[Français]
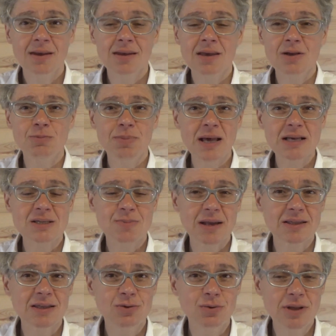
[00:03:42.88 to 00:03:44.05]
qui a une place
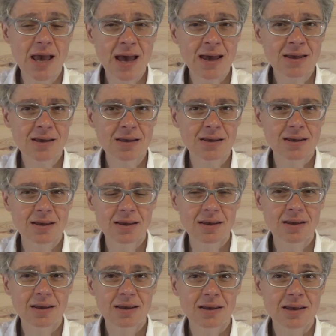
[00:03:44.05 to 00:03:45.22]
particulière
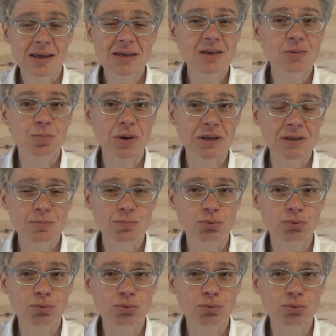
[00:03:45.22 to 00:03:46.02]
et qui prie